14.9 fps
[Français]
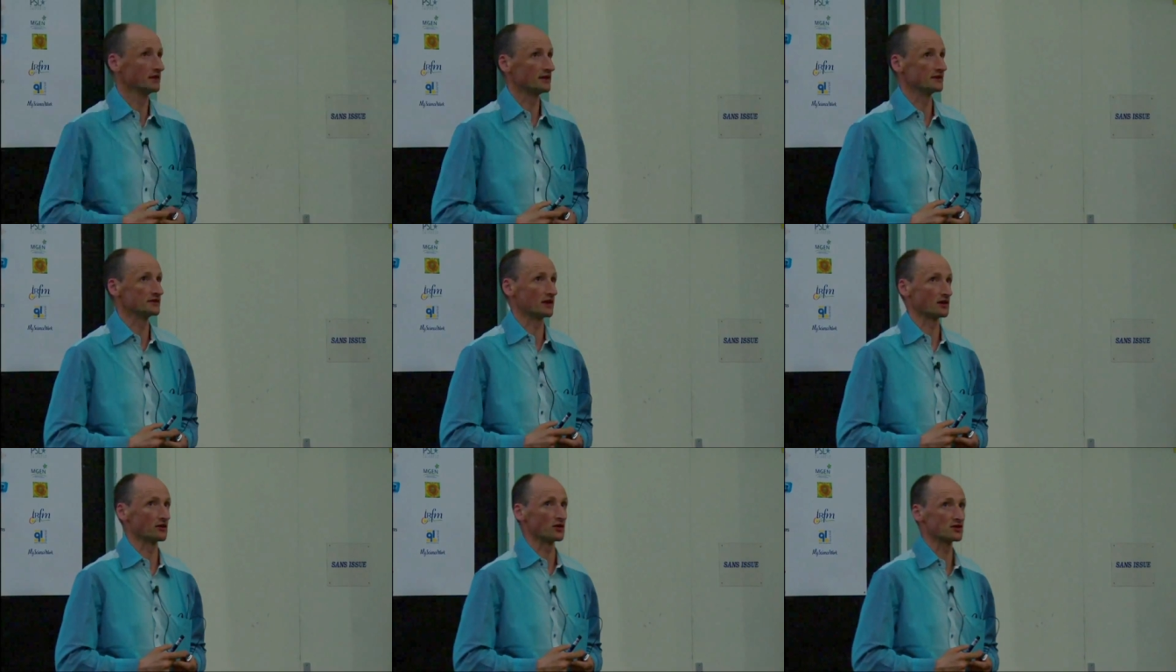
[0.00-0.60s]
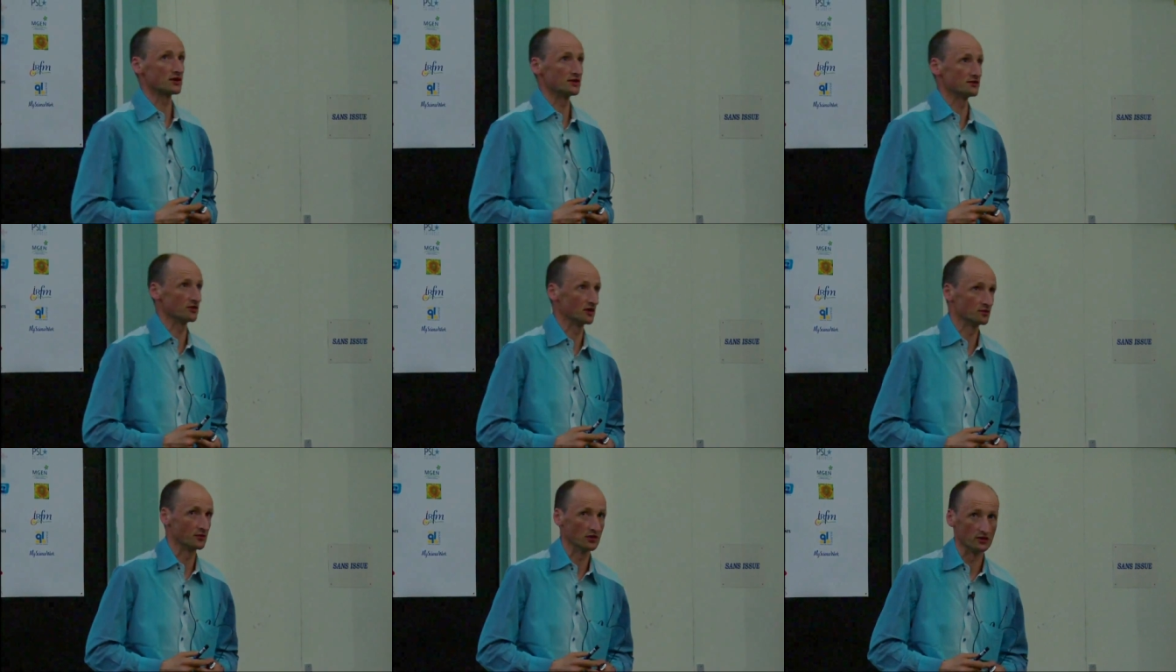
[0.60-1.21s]
qui s'accrochent sur
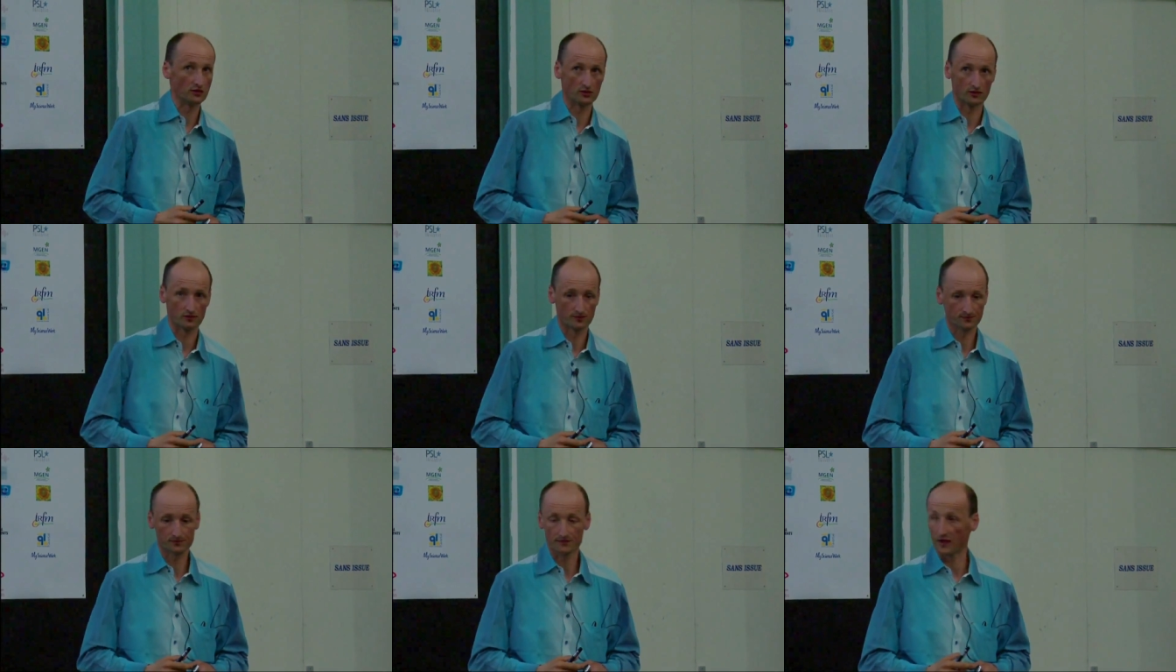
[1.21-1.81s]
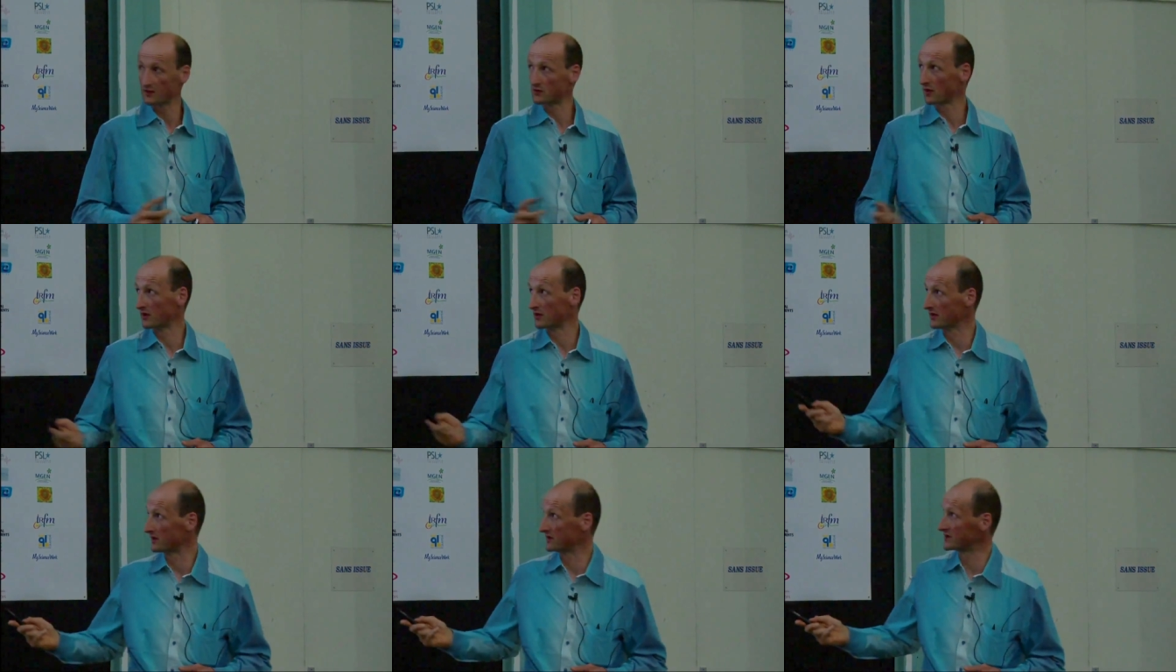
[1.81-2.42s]
les molécules et sur
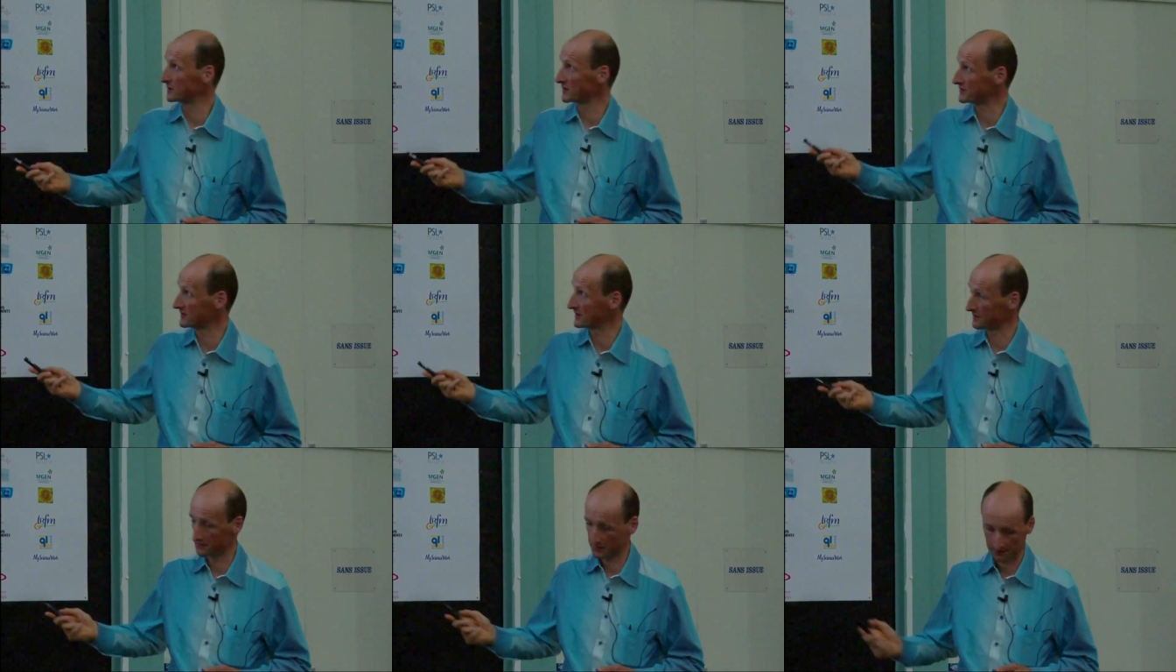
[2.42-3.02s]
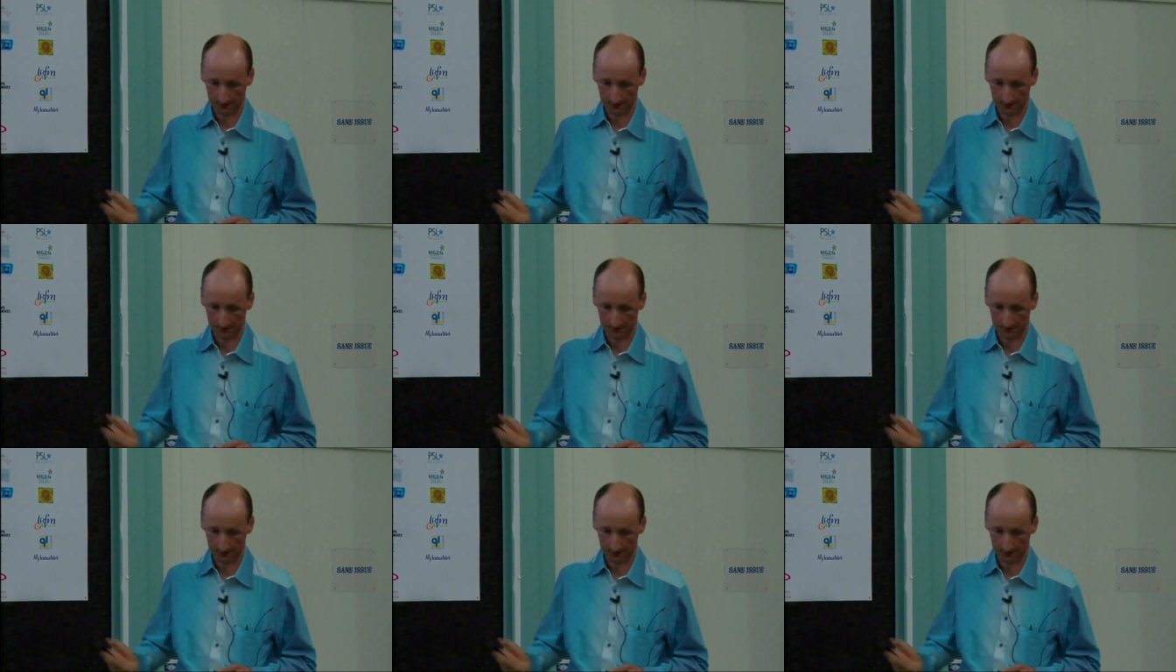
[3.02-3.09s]
le dispositif.